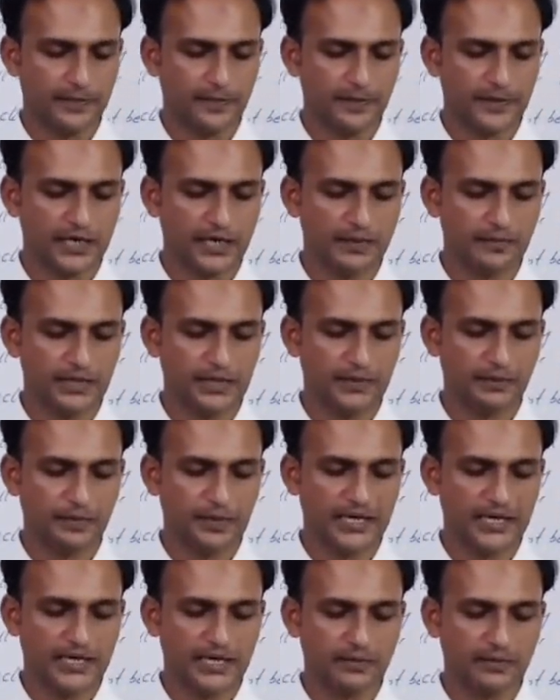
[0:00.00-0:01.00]
पीयर मीन
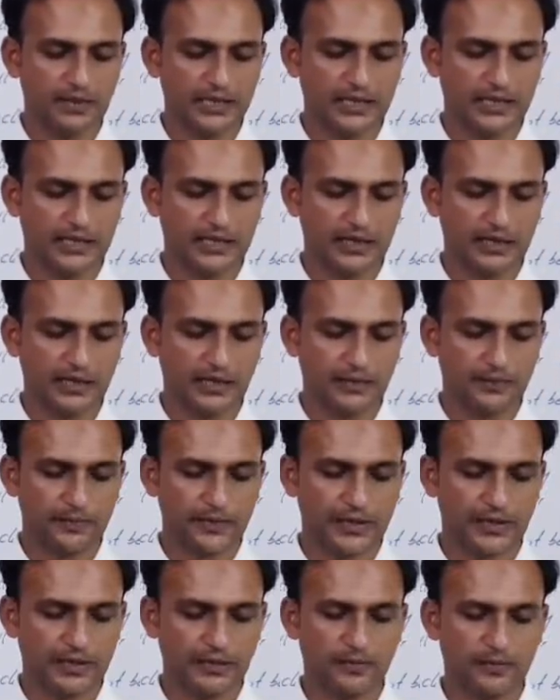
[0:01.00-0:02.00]
पी डबल ई आर
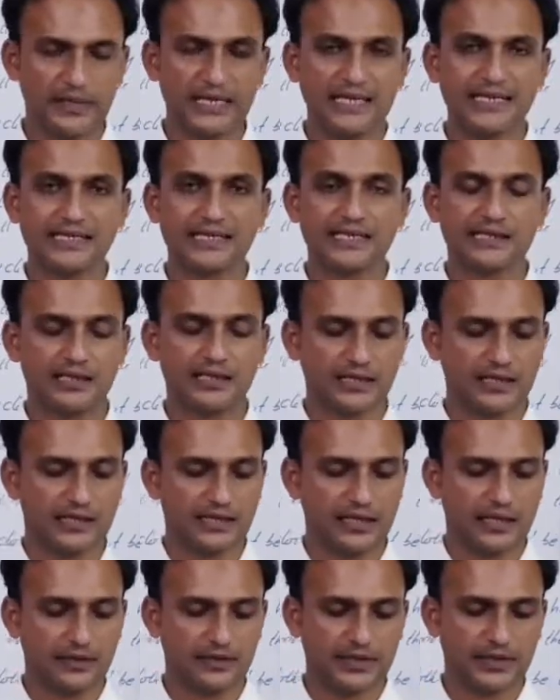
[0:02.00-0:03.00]
पीयर मीन्स
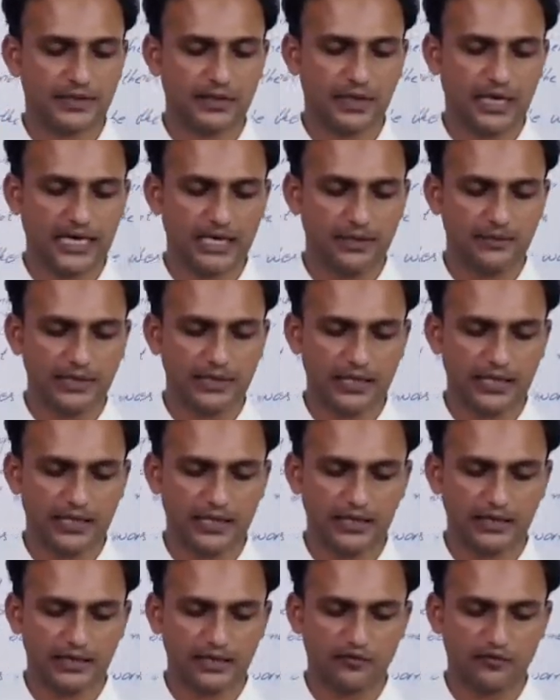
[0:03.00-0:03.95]
यहाँ पे एनिमी है